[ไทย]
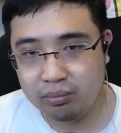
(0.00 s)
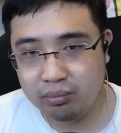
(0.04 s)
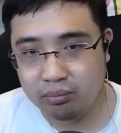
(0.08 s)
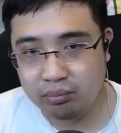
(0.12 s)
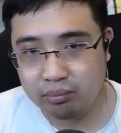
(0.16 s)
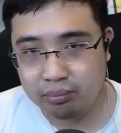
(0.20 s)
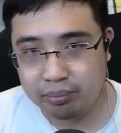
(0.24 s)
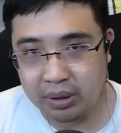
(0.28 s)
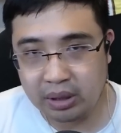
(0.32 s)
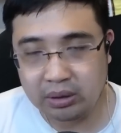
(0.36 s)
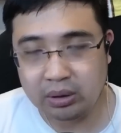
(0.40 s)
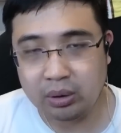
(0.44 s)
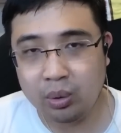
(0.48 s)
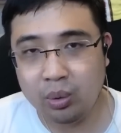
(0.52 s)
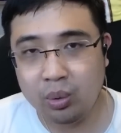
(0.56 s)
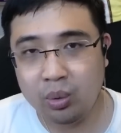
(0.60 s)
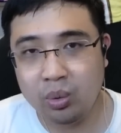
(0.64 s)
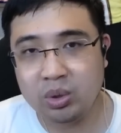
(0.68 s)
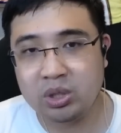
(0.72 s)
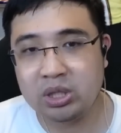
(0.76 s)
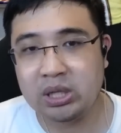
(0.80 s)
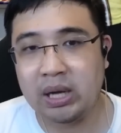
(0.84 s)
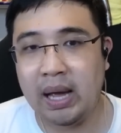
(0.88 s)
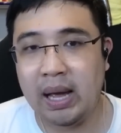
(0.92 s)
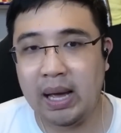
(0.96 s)
ประตู
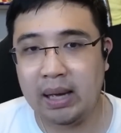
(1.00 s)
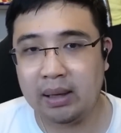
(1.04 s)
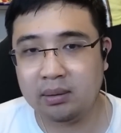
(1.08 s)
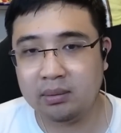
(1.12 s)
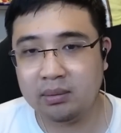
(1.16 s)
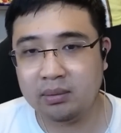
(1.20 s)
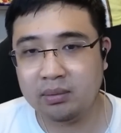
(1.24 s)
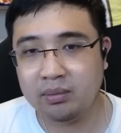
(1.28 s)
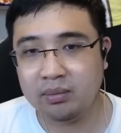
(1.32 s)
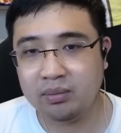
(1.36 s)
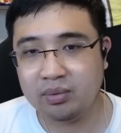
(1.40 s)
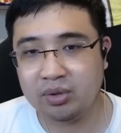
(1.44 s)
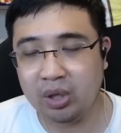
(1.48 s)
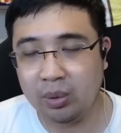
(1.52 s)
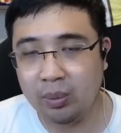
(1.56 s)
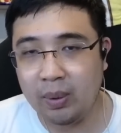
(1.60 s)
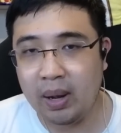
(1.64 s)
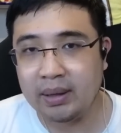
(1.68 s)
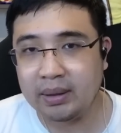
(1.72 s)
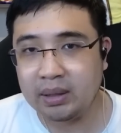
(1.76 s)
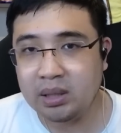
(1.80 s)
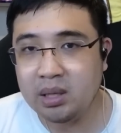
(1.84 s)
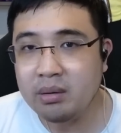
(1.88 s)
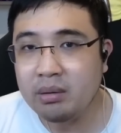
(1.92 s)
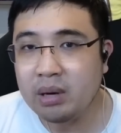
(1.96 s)
จากจังหวะ
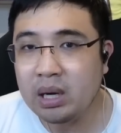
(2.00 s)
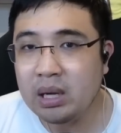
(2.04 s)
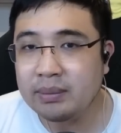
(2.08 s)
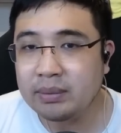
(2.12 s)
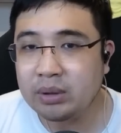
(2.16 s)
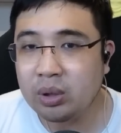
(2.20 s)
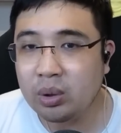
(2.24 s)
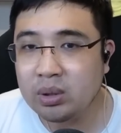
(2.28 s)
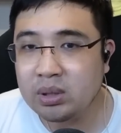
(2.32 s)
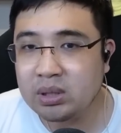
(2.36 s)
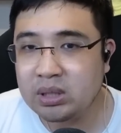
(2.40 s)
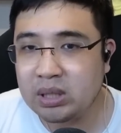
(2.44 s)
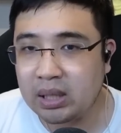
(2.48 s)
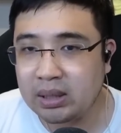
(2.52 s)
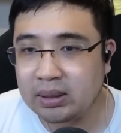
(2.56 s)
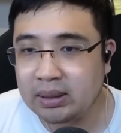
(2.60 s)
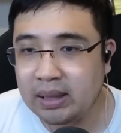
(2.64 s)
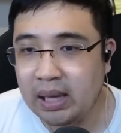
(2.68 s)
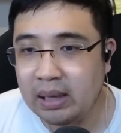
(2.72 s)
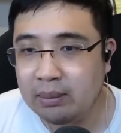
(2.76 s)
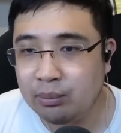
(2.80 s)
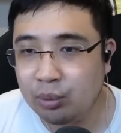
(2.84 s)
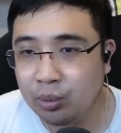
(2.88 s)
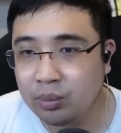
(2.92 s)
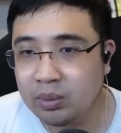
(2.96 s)
ที่เริ่มต้นจาก
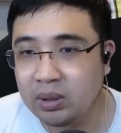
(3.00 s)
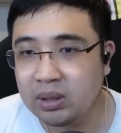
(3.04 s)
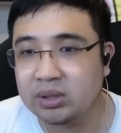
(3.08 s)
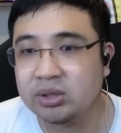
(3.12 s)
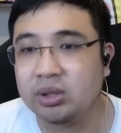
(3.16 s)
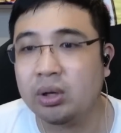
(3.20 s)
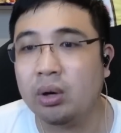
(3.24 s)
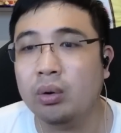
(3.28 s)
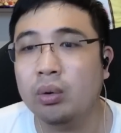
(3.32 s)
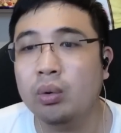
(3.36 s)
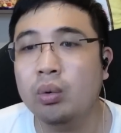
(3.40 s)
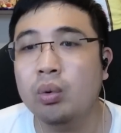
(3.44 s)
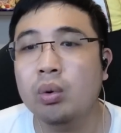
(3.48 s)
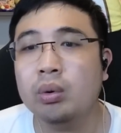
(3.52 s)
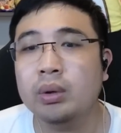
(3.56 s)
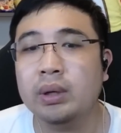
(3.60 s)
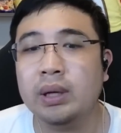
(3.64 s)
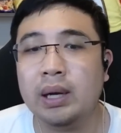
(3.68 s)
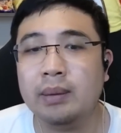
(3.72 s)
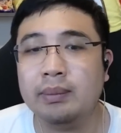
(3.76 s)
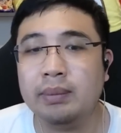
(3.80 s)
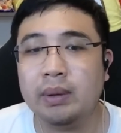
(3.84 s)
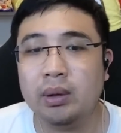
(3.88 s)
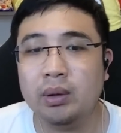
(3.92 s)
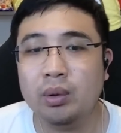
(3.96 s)
เตะมุมถึง 2 ลูกนะค
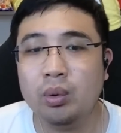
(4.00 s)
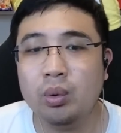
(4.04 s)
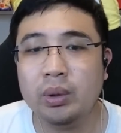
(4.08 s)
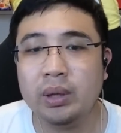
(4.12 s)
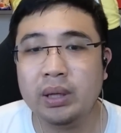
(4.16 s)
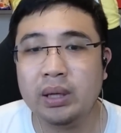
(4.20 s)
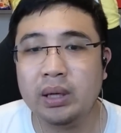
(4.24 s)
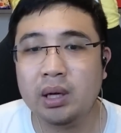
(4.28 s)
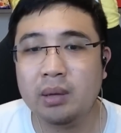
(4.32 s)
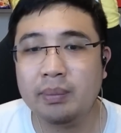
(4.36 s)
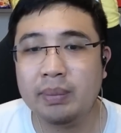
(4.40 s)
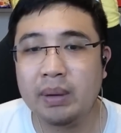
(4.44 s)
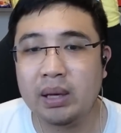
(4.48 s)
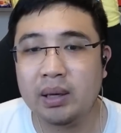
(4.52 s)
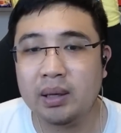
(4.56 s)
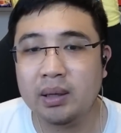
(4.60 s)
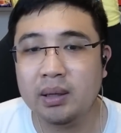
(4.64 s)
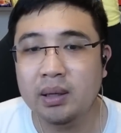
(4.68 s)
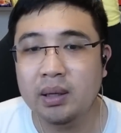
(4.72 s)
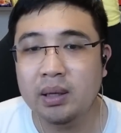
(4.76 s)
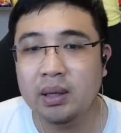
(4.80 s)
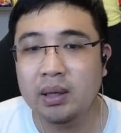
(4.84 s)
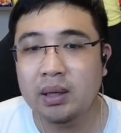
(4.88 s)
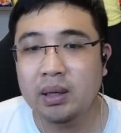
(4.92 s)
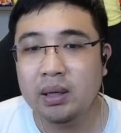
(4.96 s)
รับ แล้วลูกนี้ก็เป็น
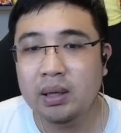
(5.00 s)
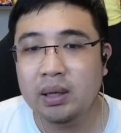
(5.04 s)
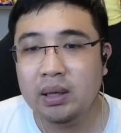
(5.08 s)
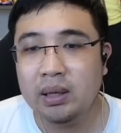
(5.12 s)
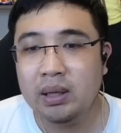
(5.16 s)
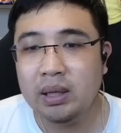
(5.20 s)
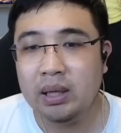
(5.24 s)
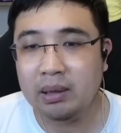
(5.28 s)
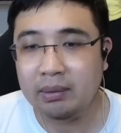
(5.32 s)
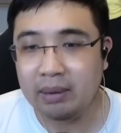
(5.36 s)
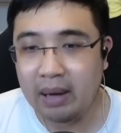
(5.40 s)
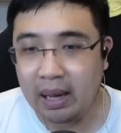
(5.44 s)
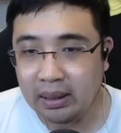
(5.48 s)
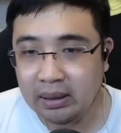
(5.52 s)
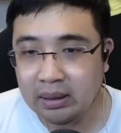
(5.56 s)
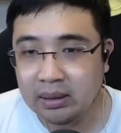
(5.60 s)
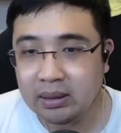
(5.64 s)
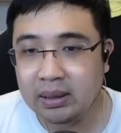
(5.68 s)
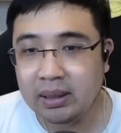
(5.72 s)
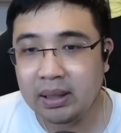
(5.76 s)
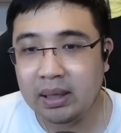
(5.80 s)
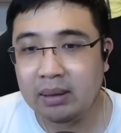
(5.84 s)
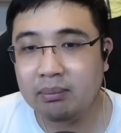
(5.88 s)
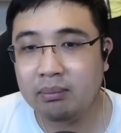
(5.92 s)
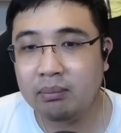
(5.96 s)
อีกครั้งหนึ่ง
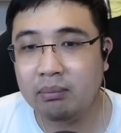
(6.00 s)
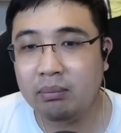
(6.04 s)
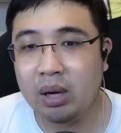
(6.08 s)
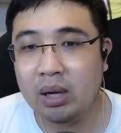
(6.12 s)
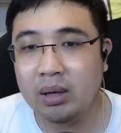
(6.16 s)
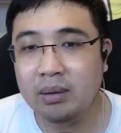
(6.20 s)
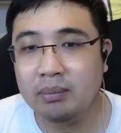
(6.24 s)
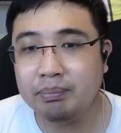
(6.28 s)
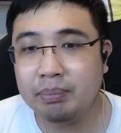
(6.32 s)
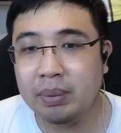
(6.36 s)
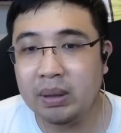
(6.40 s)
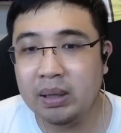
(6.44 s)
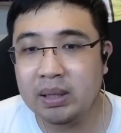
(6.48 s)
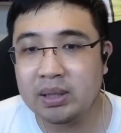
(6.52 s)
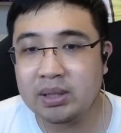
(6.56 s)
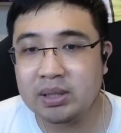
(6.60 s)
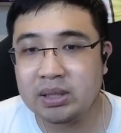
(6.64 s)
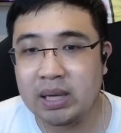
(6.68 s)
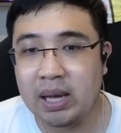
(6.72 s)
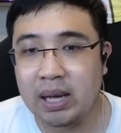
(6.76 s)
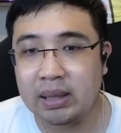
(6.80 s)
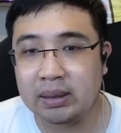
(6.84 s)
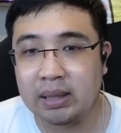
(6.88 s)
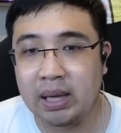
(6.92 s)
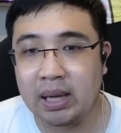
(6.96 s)
ครับบอลเปิด
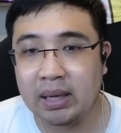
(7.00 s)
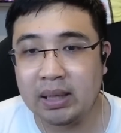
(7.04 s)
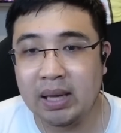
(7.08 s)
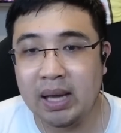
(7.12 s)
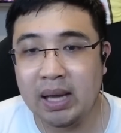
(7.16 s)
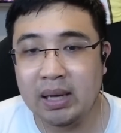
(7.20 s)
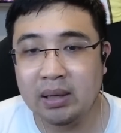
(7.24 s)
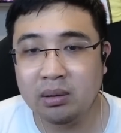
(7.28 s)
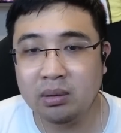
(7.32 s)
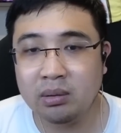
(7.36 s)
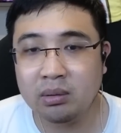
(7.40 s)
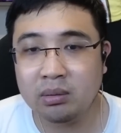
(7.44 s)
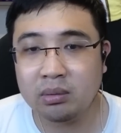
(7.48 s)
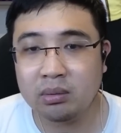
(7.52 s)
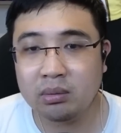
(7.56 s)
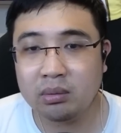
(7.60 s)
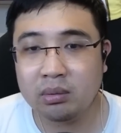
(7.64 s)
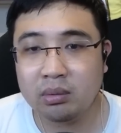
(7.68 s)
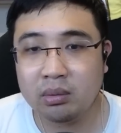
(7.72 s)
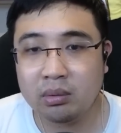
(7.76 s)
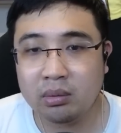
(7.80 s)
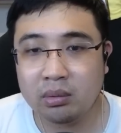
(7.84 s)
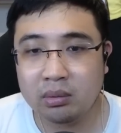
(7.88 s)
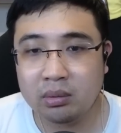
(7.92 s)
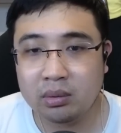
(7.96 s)
จากทางด้าน
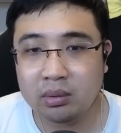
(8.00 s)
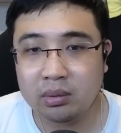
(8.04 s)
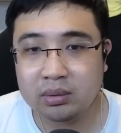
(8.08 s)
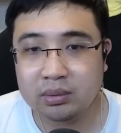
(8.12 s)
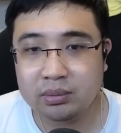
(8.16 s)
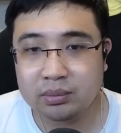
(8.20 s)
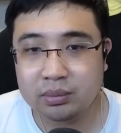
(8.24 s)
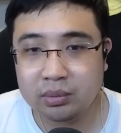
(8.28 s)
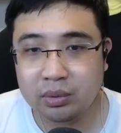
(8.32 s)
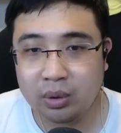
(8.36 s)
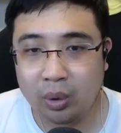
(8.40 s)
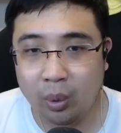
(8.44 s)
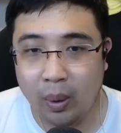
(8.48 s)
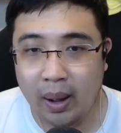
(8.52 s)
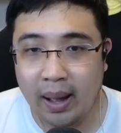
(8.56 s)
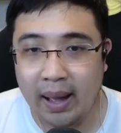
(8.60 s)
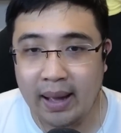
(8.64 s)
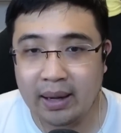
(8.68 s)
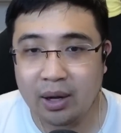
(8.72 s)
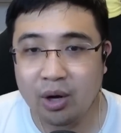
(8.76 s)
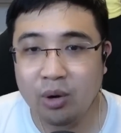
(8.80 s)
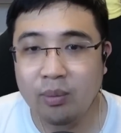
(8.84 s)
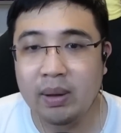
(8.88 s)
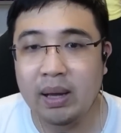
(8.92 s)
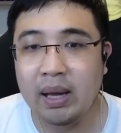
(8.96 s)
ขวา
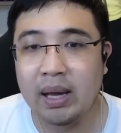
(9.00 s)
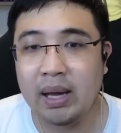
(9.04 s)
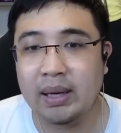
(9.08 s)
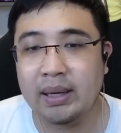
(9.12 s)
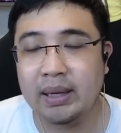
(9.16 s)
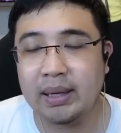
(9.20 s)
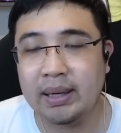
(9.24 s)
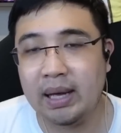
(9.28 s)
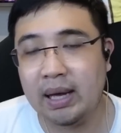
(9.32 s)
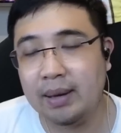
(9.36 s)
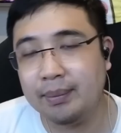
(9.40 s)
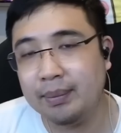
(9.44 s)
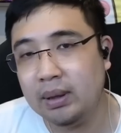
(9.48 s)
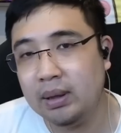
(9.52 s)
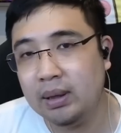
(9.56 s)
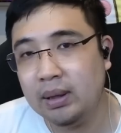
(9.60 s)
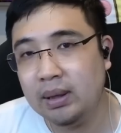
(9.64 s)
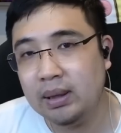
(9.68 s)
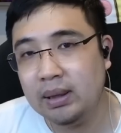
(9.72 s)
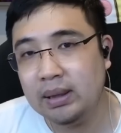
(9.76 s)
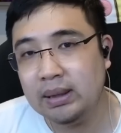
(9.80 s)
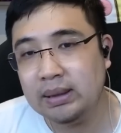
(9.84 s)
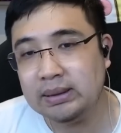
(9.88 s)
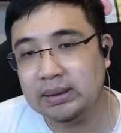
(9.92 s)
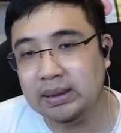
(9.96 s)
เข้ามานะครับ
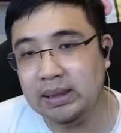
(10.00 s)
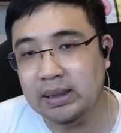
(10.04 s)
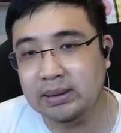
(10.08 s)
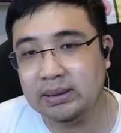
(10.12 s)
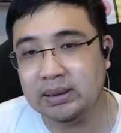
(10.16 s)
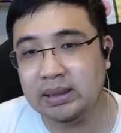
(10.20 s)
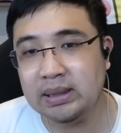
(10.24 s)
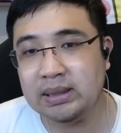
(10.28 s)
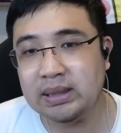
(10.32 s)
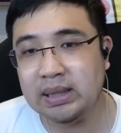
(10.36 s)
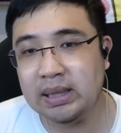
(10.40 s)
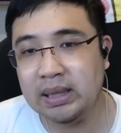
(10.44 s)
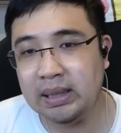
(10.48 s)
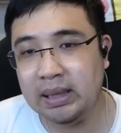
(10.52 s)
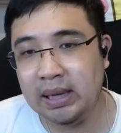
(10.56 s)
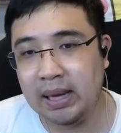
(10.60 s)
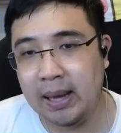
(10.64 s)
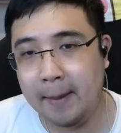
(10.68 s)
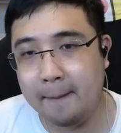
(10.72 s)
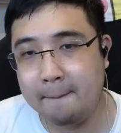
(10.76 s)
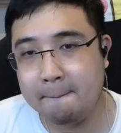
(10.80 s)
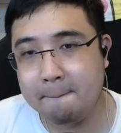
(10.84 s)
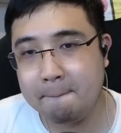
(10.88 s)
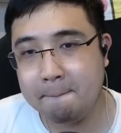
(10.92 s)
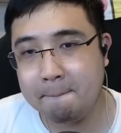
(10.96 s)
ซึ่งจริงๆ เนี่ย
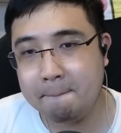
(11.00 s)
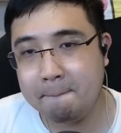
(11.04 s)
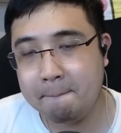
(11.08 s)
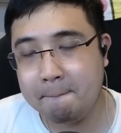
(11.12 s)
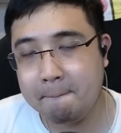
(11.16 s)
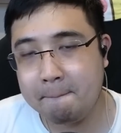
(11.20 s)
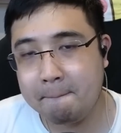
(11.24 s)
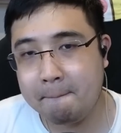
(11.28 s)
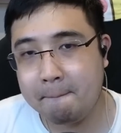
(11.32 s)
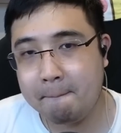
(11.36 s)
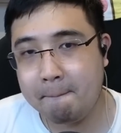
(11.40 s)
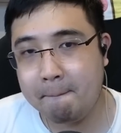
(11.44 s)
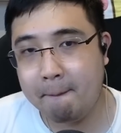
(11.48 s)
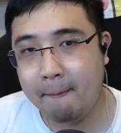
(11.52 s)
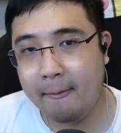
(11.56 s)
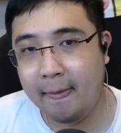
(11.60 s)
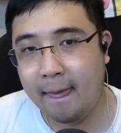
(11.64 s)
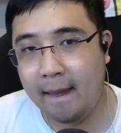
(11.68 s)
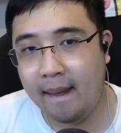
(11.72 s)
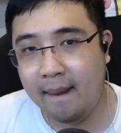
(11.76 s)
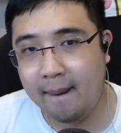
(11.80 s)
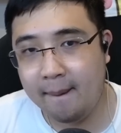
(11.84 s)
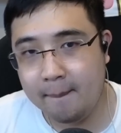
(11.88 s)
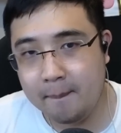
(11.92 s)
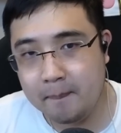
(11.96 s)

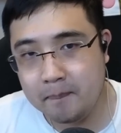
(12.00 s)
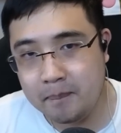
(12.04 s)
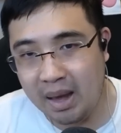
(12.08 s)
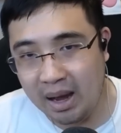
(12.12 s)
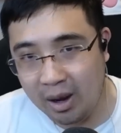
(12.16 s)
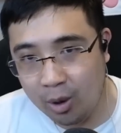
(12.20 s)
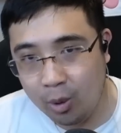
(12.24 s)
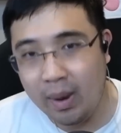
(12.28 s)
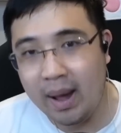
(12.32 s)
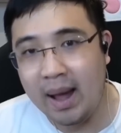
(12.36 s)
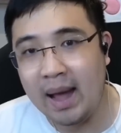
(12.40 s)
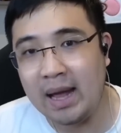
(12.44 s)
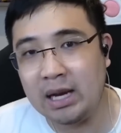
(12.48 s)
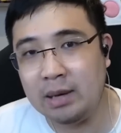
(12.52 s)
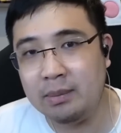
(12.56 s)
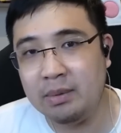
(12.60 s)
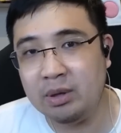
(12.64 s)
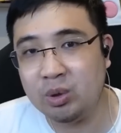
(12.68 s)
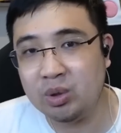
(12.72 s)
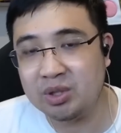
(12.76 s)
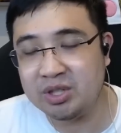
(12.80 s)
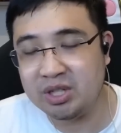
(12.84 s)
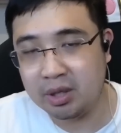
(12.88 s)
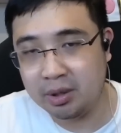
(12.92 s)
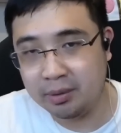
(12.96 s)
แม็กควายเนี่ยมี
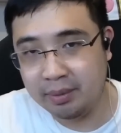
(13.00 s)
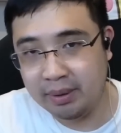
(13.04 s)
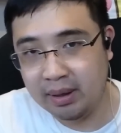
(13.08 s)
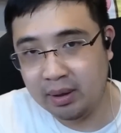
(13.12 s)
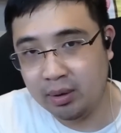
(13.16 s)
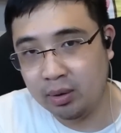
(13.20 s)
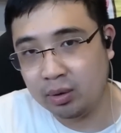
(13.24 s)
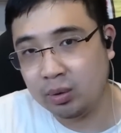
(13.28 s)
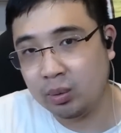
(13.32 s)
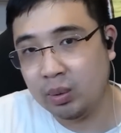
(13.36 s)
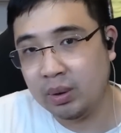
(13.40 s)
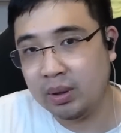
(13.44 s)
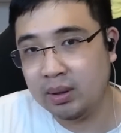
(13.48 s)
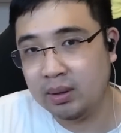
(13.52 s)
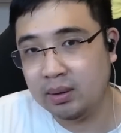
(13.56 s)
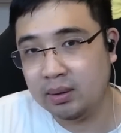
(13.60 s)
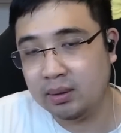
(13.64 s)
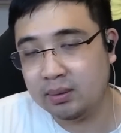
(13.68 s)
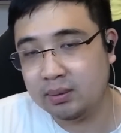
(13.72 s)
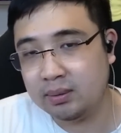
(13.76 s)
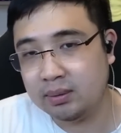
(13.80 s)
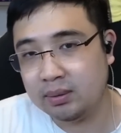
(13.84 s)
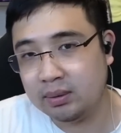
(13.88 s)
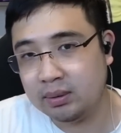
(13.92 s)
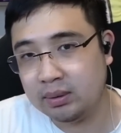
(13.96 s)
ตัวสกรีนอยู่ตัวหนึ่ง
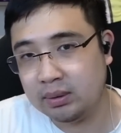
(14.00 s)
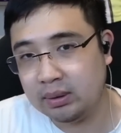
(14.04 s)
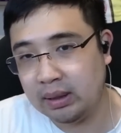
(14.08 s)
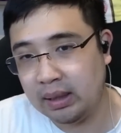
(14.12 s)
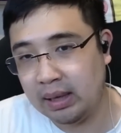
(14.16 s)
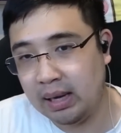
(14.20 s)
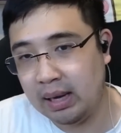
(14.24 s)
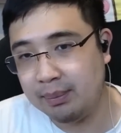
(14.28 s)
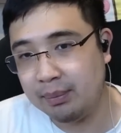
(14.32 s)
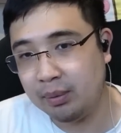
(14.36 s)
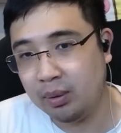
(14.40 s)
นะครับ